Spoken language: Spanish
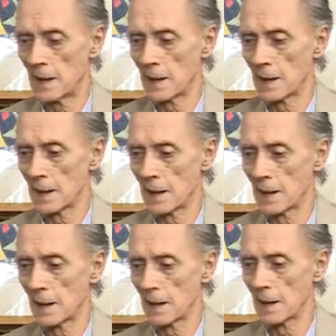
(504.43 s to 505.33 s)

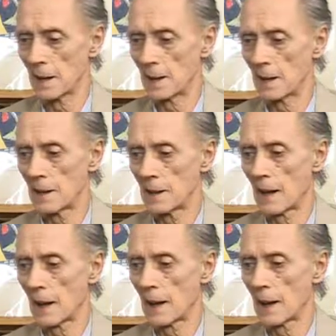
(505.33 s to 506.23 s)
eh,
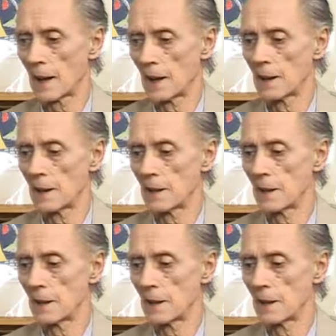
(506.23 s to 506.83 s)
la,